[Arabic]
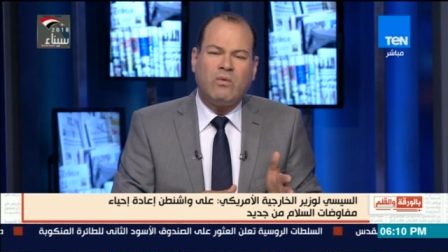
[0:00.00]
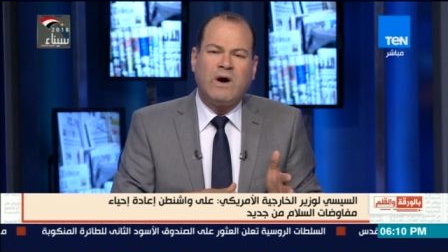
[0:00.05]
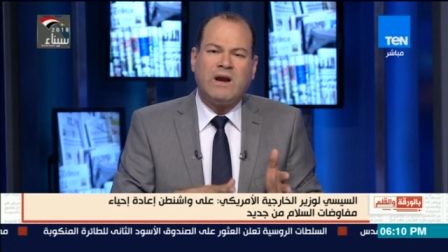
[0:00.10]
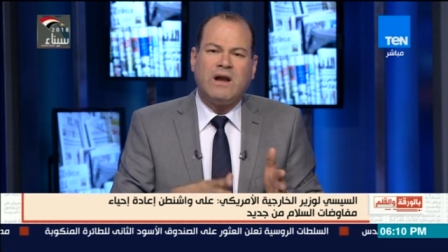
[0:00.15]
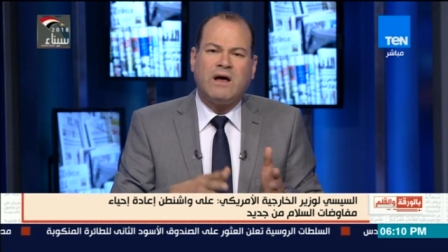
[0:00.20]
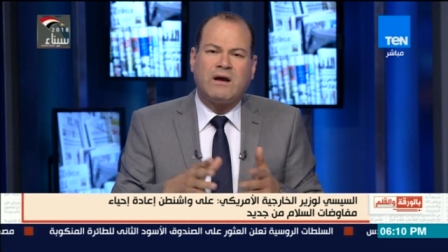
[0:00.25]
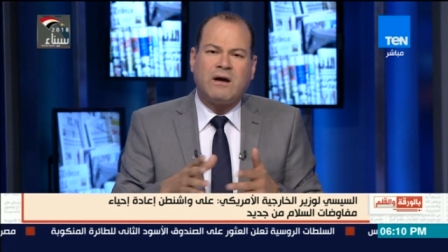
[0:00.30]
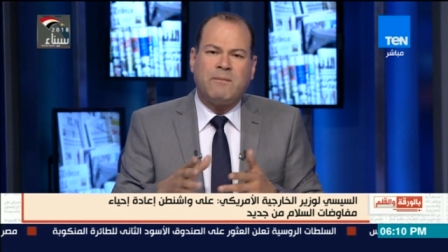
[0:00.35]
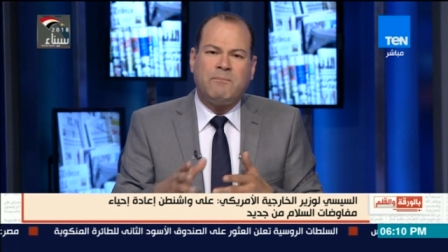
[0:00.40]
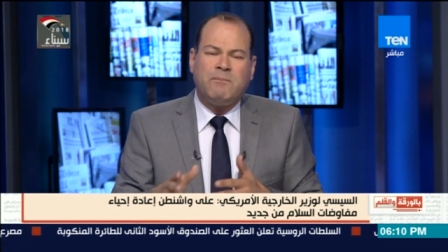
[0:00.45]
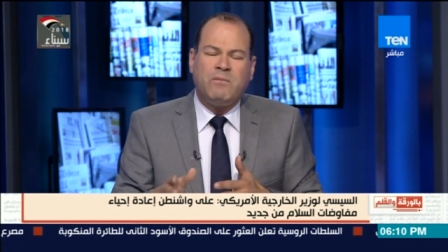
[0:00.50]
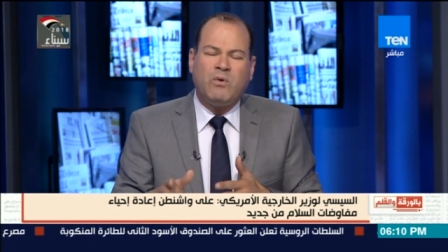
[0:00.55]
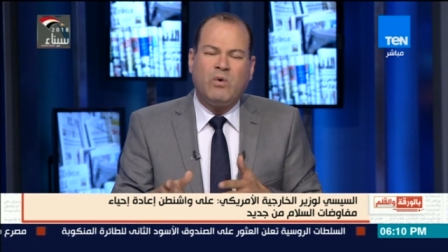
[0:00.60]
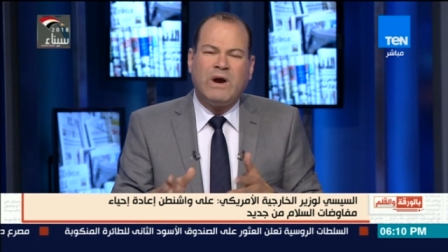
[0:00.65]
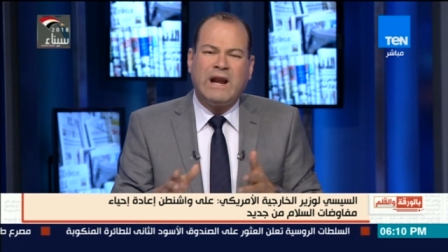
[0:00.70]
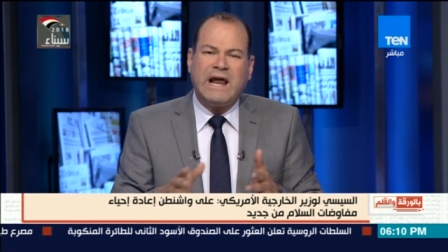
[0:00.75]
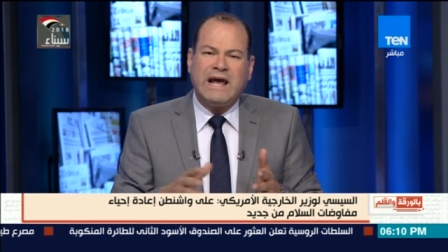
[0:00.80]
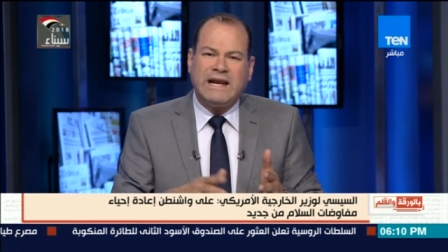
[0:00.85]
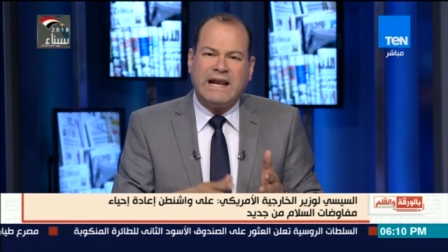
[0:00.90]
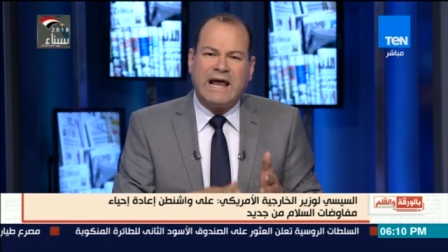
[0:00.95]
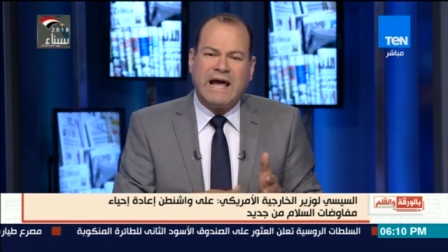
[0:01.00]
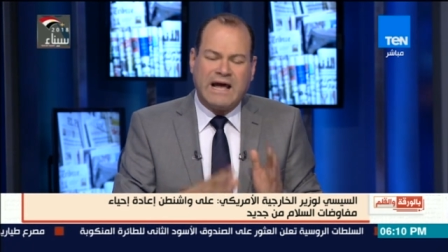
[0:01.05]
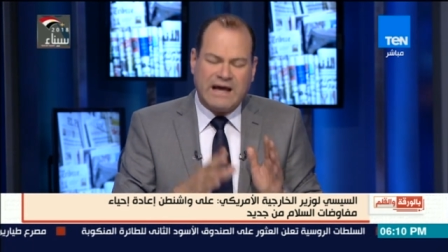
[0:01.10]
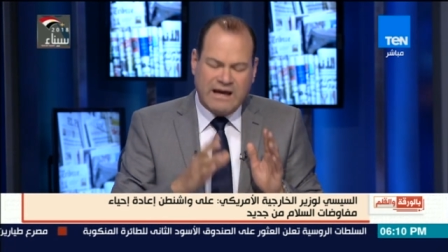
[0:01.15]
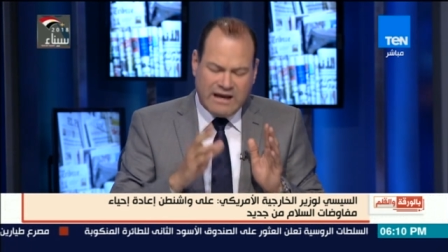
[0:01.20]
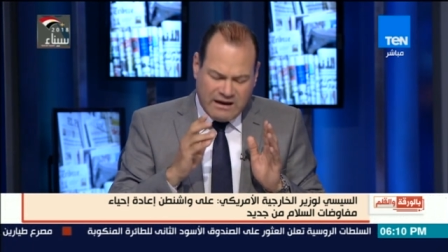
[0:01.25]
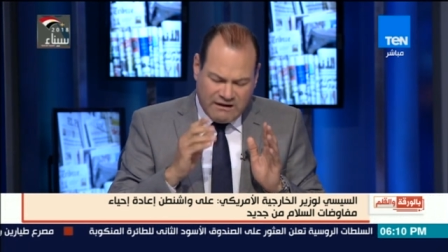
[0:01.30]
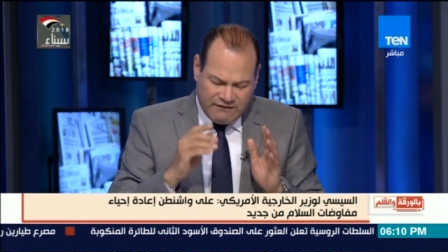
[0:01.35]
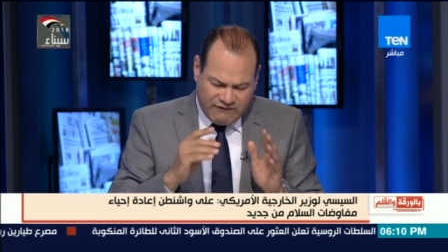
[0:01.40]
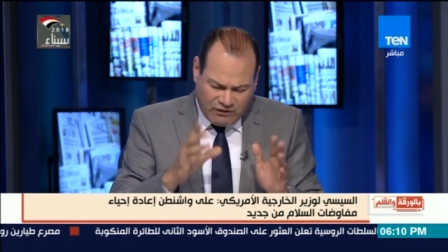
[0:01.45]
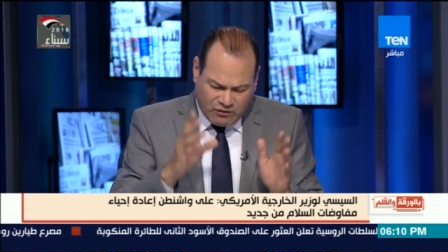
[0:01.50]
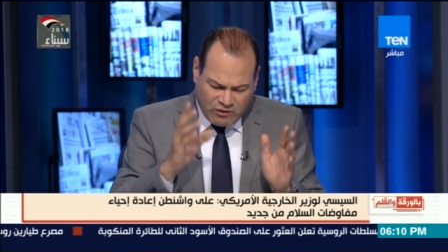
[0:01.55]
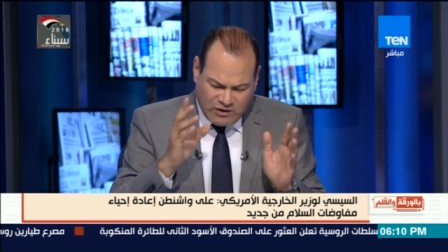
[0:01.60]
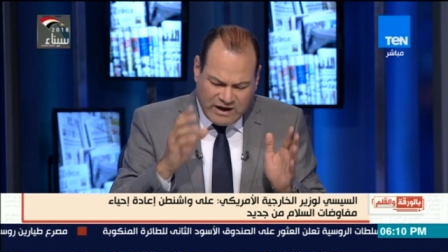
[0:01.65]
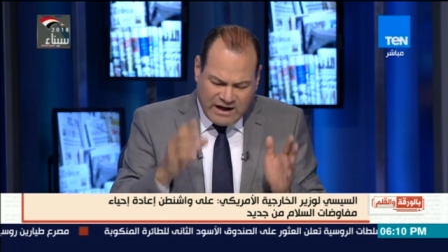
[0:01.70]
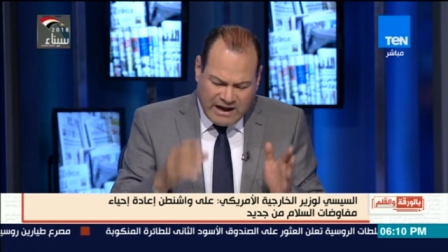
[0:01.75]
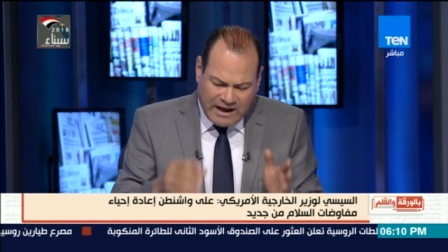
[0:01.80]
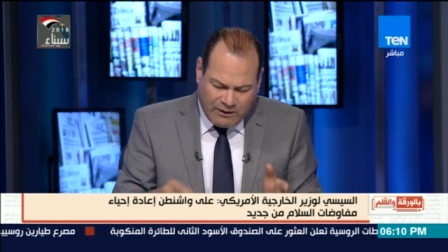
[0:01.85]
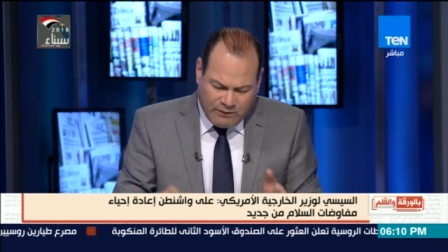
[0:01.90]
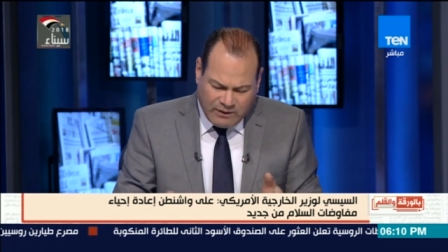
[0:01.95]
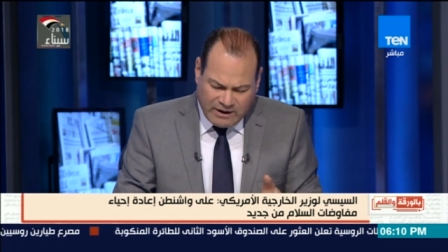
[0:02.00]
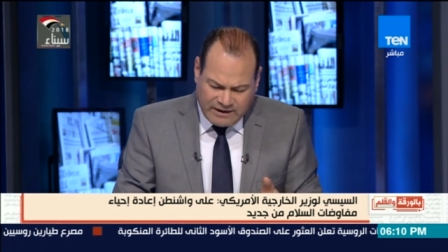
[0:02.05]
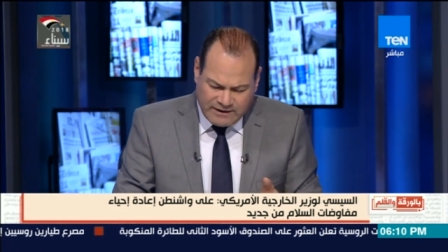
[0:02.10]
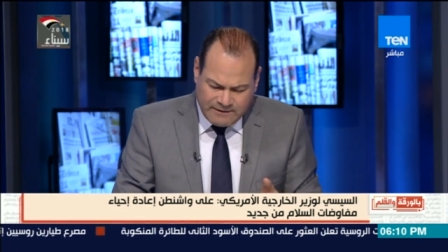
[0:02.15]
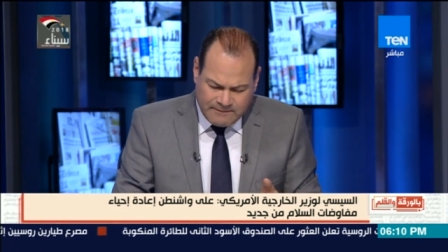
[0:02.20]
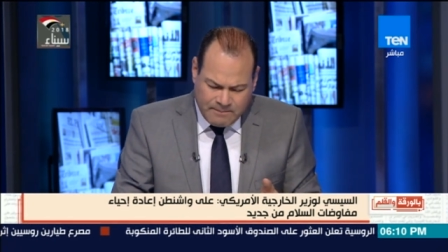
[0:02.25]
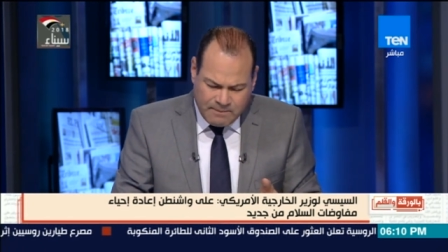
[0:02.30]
ولا رب ولا إله في كل الأحوال